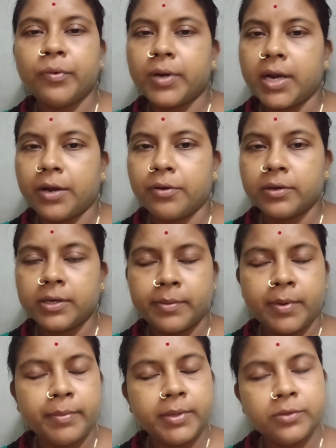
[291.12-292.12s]
ওটা এখন
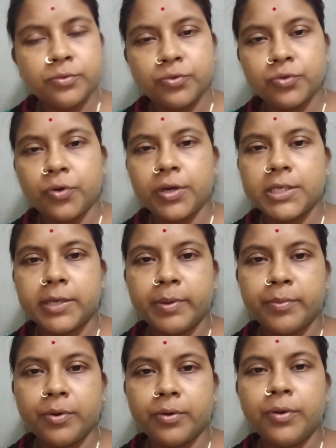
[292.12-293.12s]
এভাবে সুস্থ হয়ে
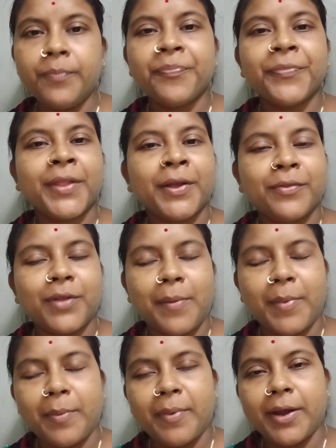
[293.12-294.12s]
যাবে বললো তো
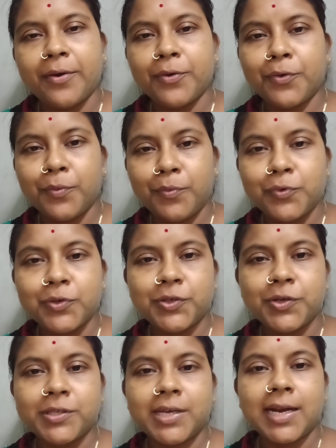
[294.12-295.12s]
আমার মা এখন খুব
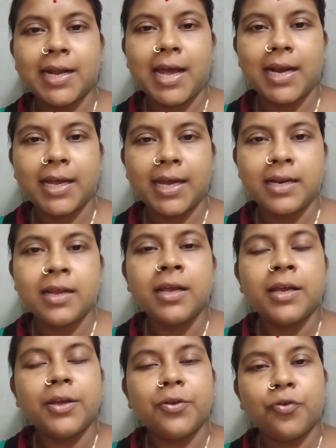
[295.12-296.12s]
খুশি হয়েছে আর কার কার
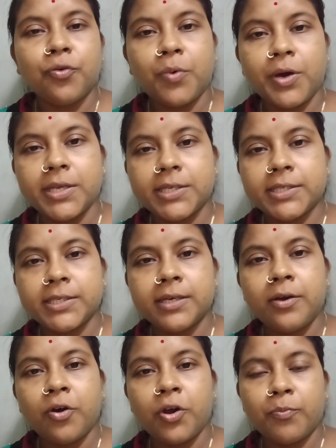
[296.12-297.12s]
এরকম হয়েছে যে
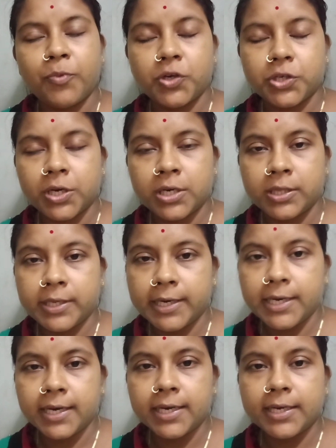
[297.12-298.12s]
অপারেশন
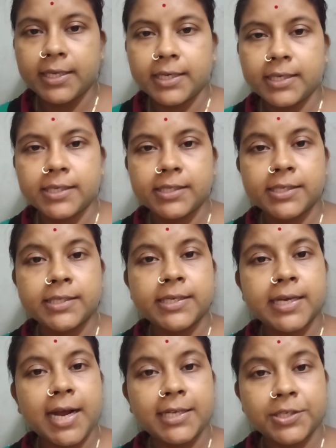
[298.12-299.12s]
থিয়েটারে নিয়ে গিয়েছে
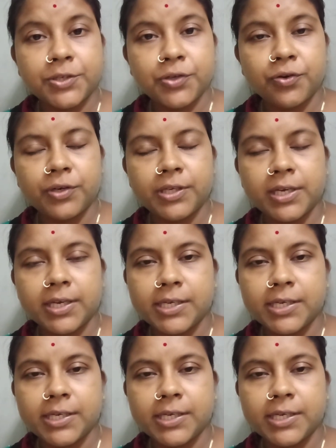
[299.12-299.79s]
যে কাজের জন্য নিয়ে